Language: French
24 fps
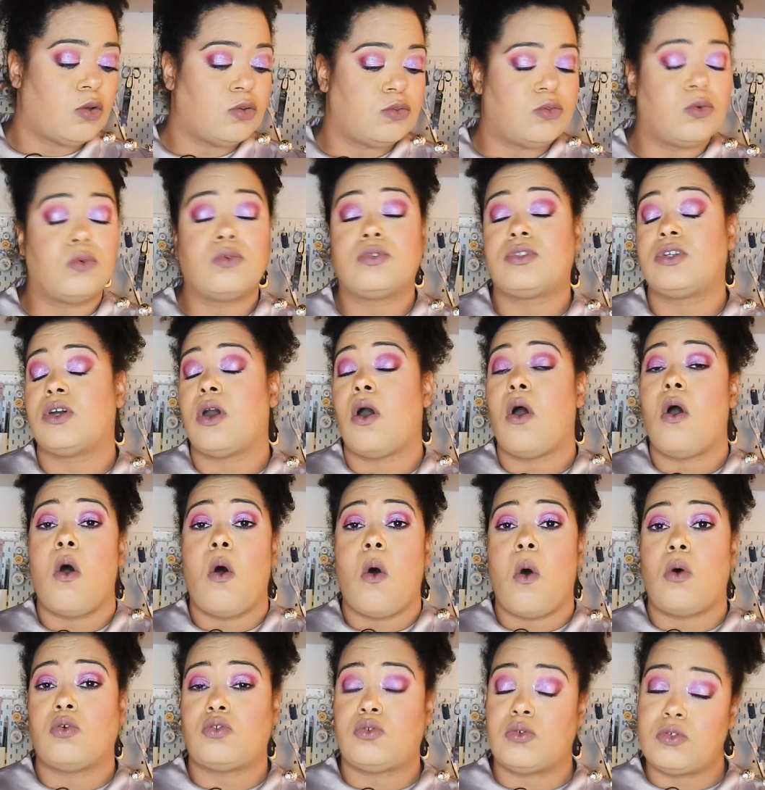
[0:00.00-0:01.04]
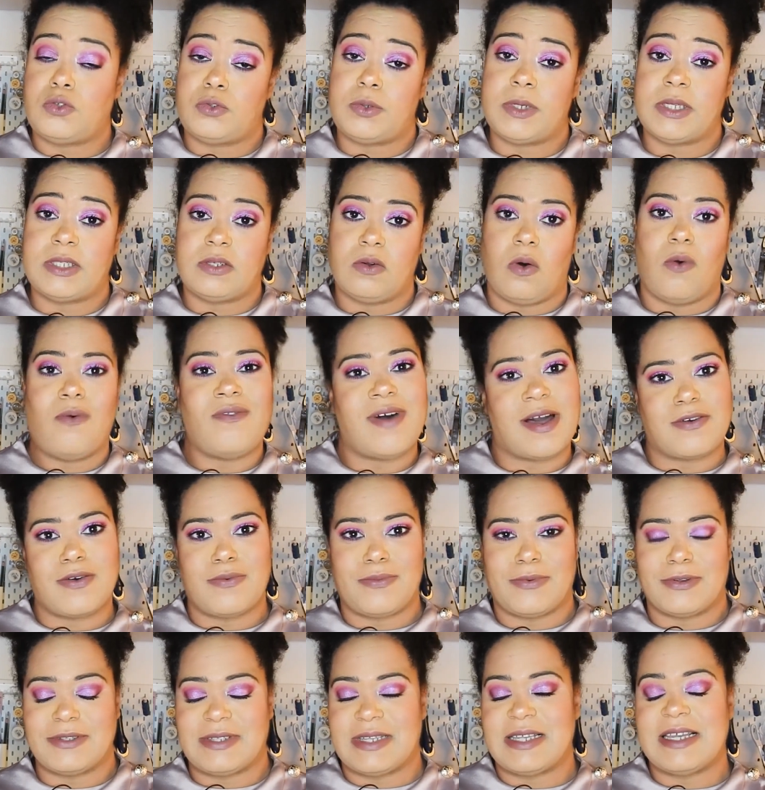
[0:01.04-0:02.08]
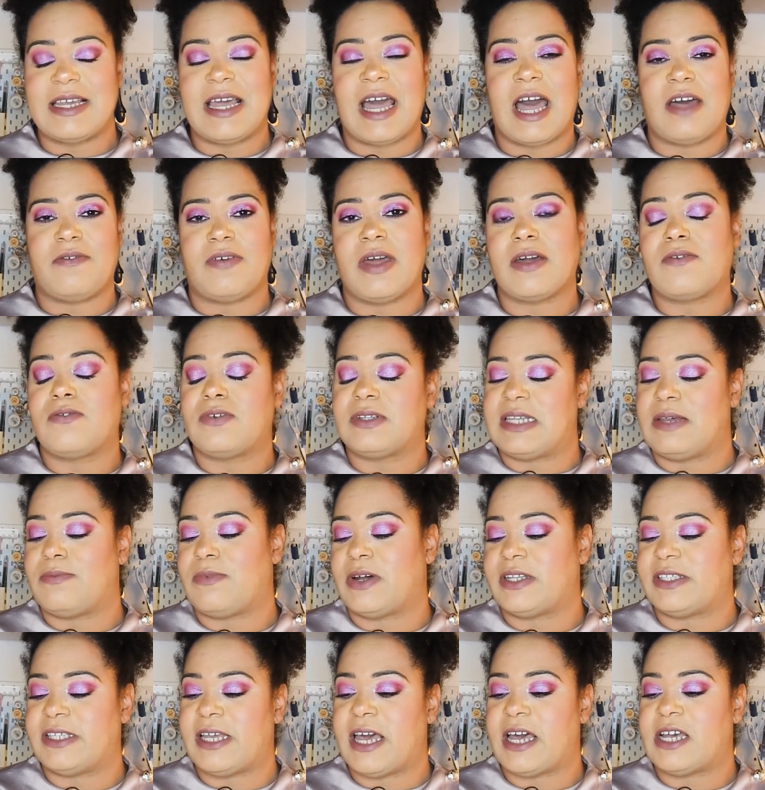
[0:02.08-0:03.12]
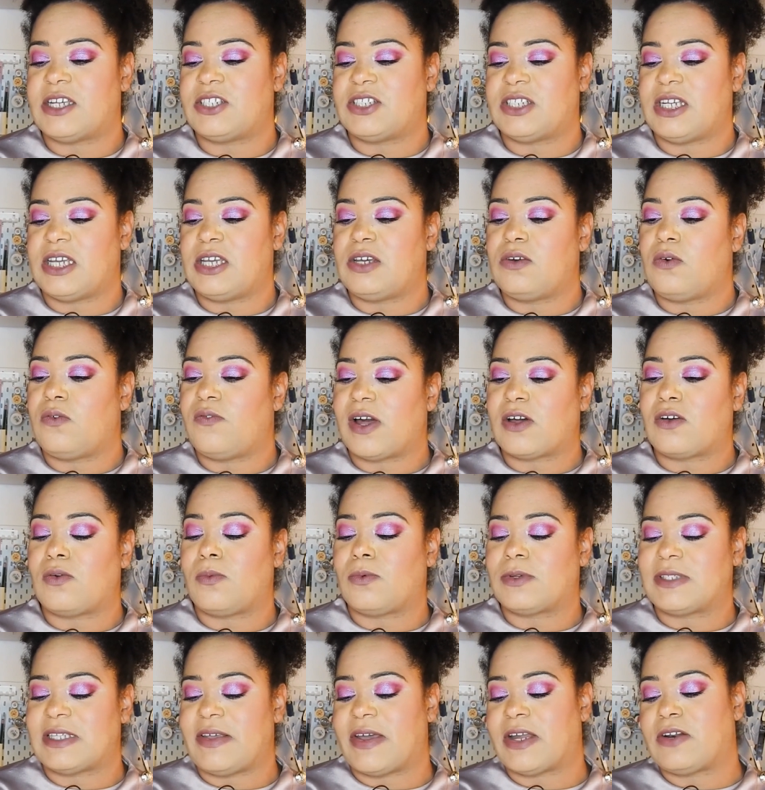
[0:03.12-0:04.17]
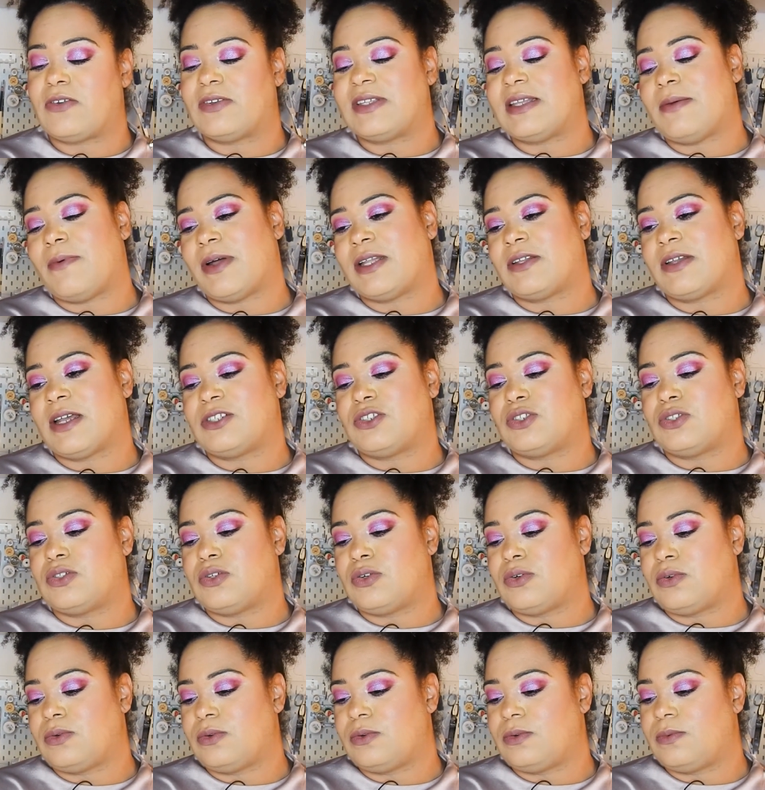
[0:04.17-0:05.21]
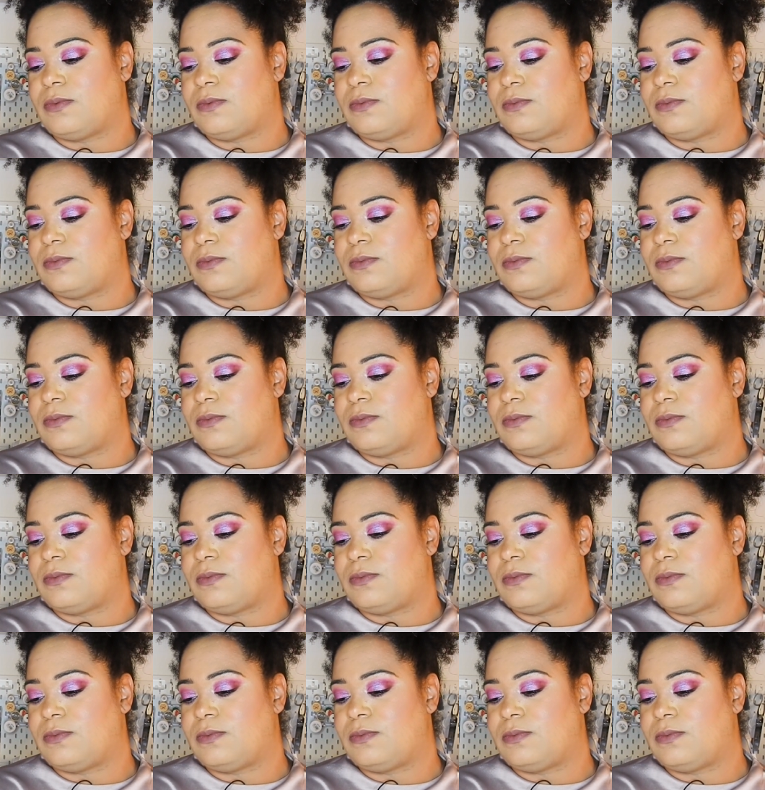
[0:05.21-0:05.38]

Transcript: Donc, tout de suite, on va commencer avec vos témoignages, et on va commencer avec le témoignage de